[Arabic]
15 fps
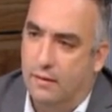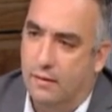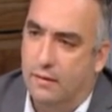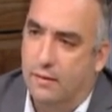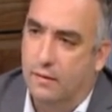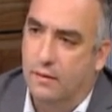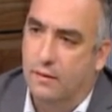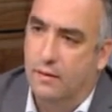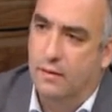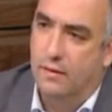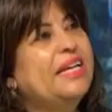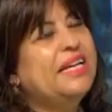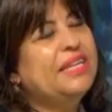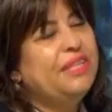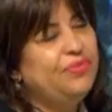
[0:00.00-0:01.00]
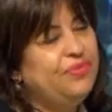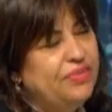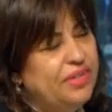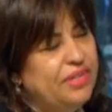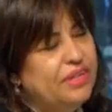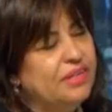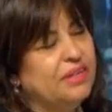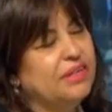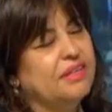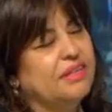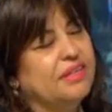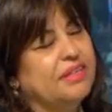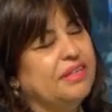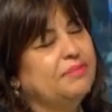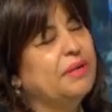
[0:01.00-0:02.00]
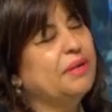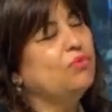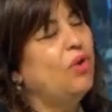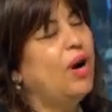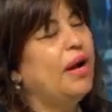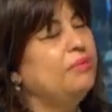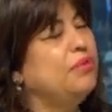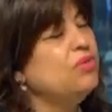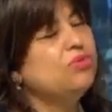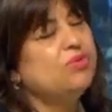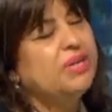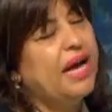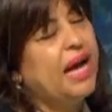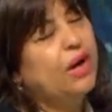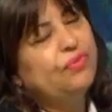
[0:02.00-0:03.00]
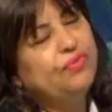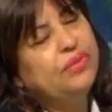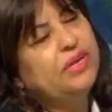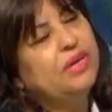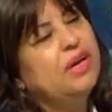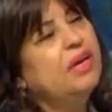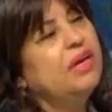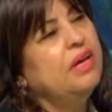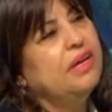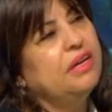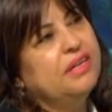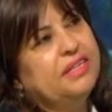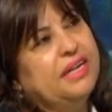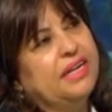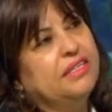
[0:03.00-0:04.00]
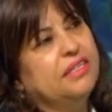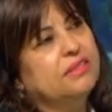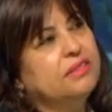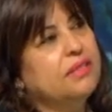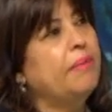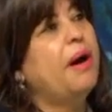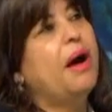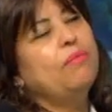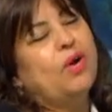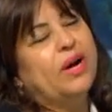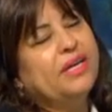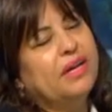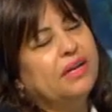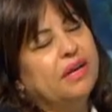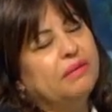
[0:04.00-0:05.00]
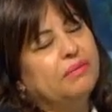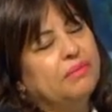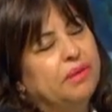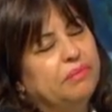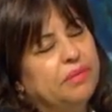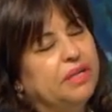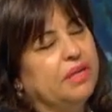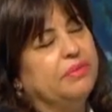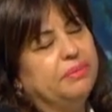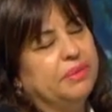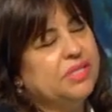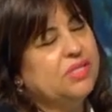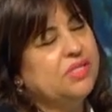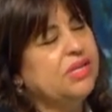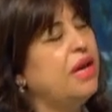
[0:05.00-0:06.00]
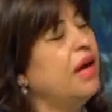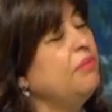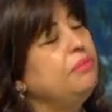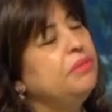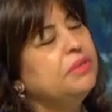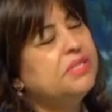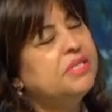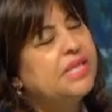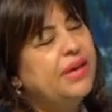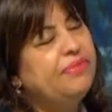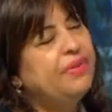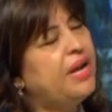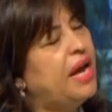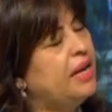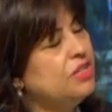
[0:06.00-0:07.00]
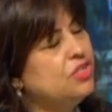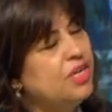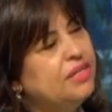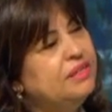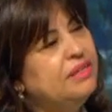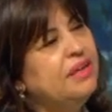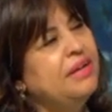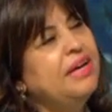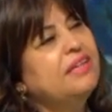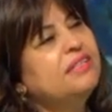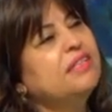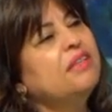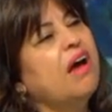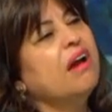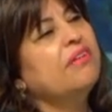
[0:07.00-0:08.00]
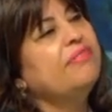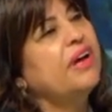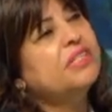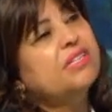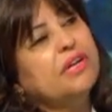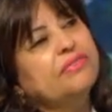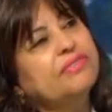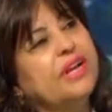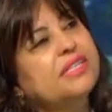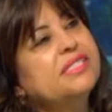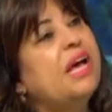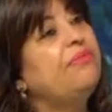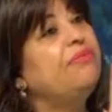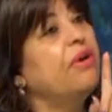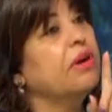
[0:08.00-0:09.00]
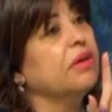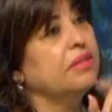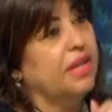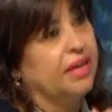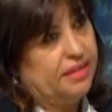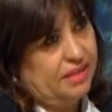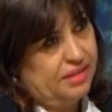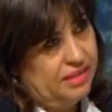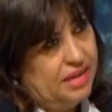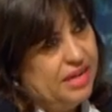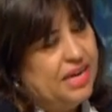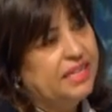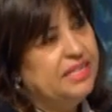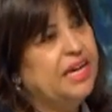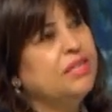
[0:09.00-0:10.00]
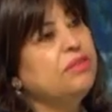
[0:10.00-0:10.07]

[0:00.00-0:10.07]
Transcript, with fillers: انا عايزه اقول لك ان في آه، مجموعه من السياح او في آه، يعني طبقه معينه من من السياح بتسافر علشان تتعرف على ثقافه الغذاء فقط لا غير يعني